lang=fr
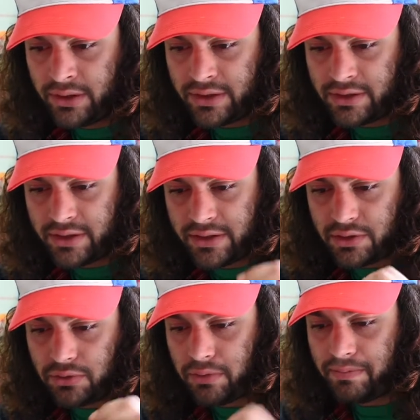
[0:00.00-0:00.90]

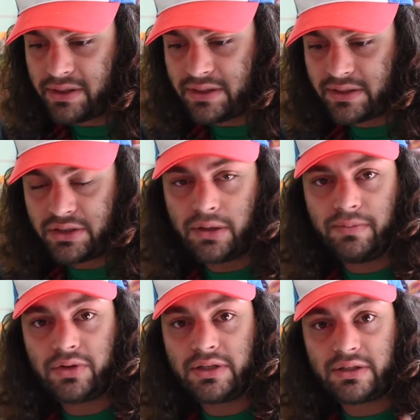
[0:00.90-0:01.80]
c'est-à-dire une pâtisserie
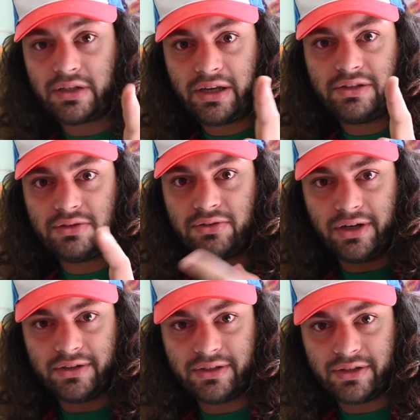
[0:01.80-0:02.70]
japonaise
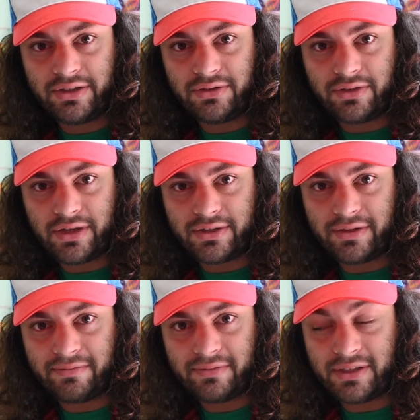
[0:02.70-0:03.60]
traditionnelle. C'est traditionnel
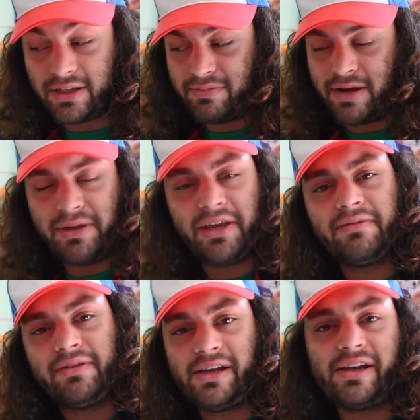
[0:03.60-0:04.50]
ça. C'est des palmiers.
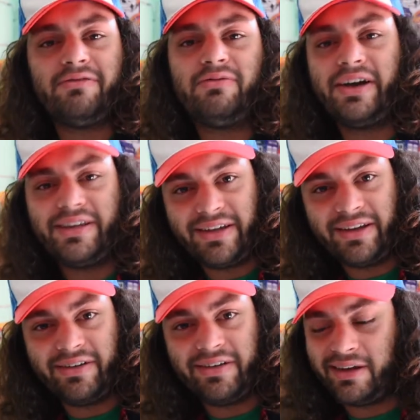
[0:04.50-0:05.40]
Les gars, faut
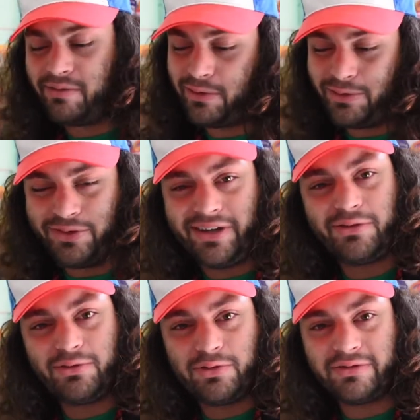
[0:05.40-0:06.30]
arrêter. Hein. Il y a un moment
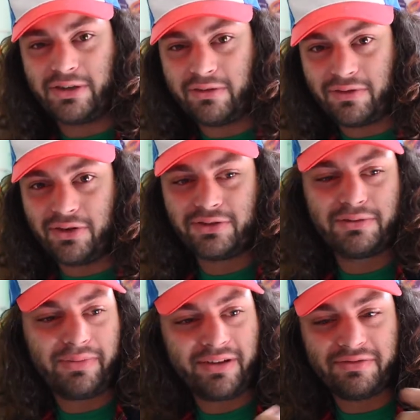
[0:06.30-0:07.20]
donné, on trouve ça en
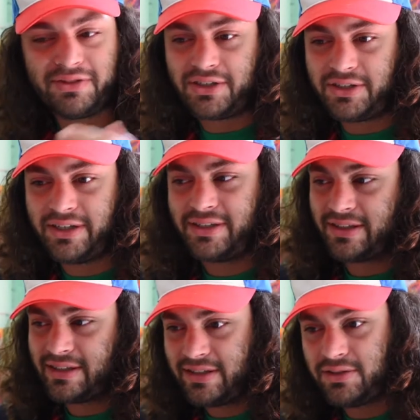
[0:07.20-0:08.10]
France, paf, tu achètes,
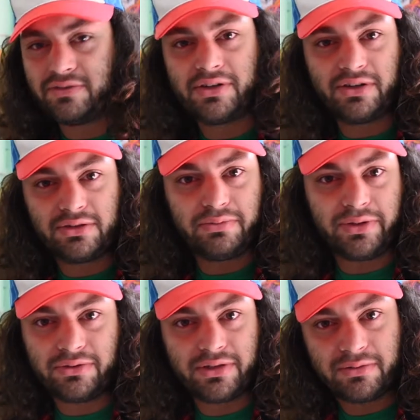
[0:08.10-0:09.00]
tu vas dans un
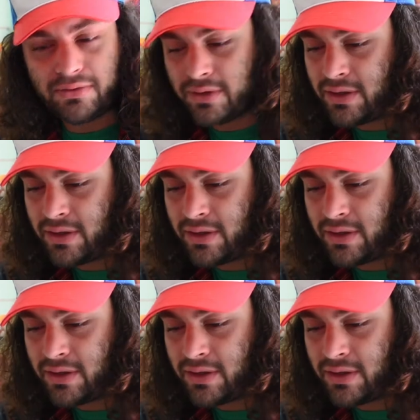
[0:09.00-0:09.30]
Super U, c'est bon.